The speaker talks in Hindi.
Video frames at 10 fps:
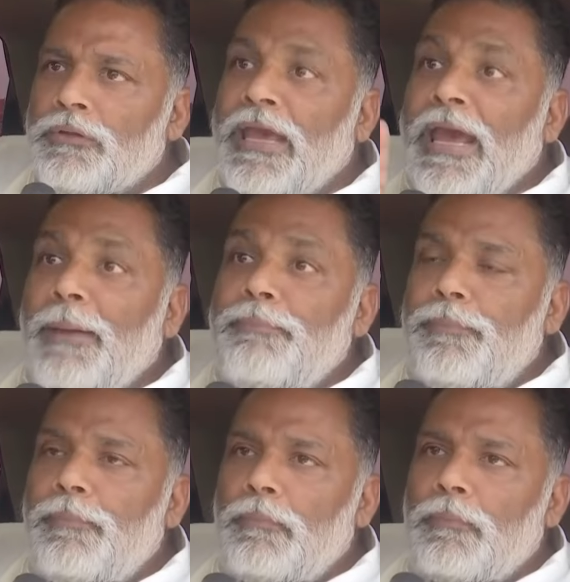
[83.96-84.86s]
ये
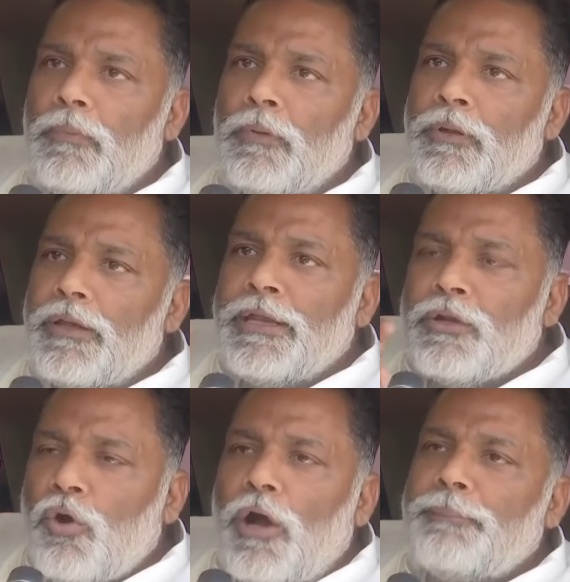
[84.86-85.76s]

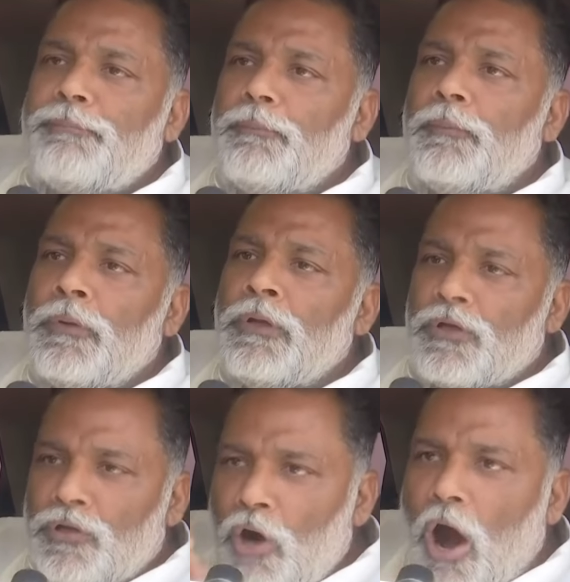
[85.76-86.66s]
इनको
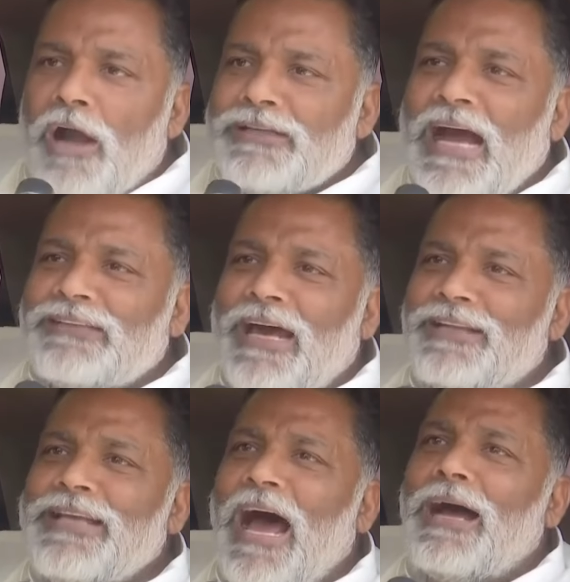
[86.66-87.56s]
गॉड का
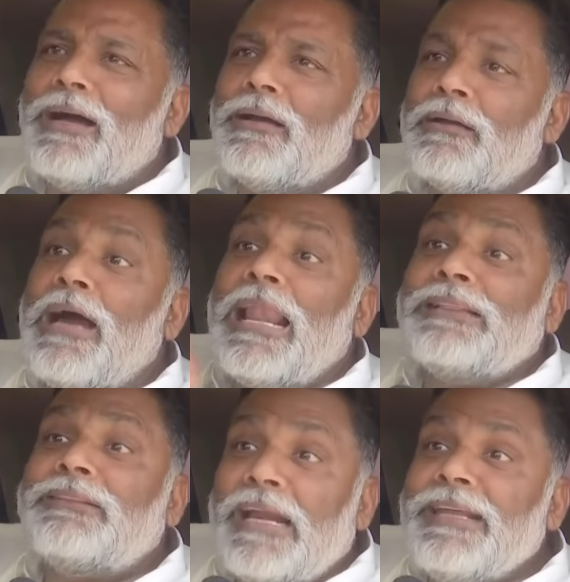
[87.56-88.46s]
दर्जा
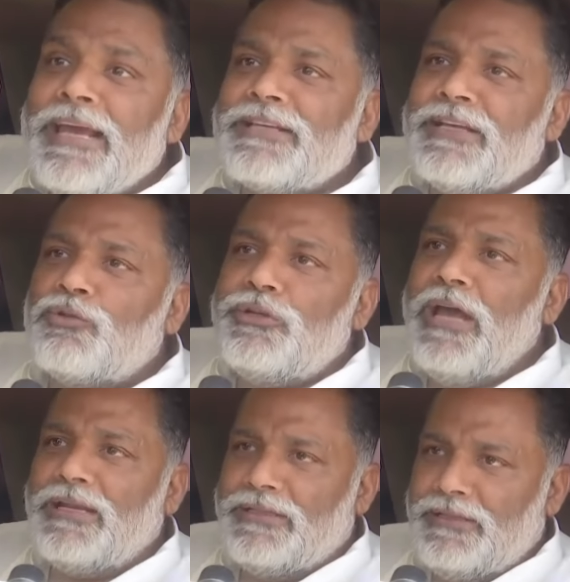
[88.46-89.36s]
गलत तरीके से
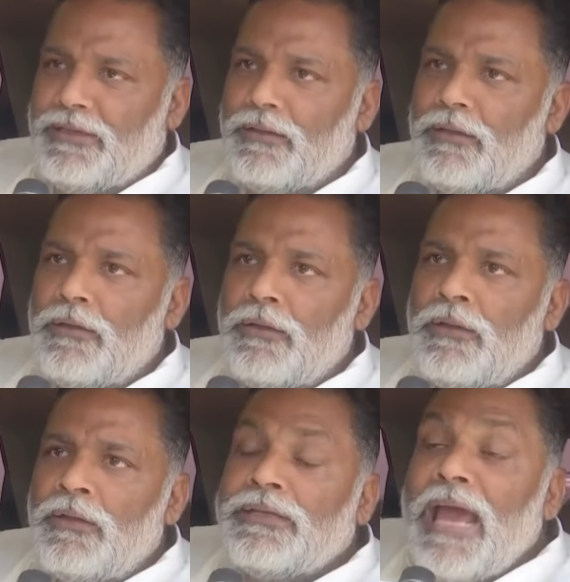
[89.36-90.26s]
दुनिया ने दिए
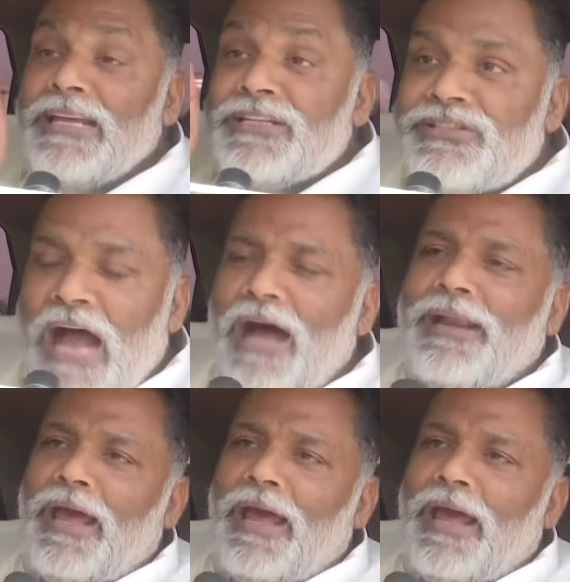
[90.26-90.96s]
ये इंसान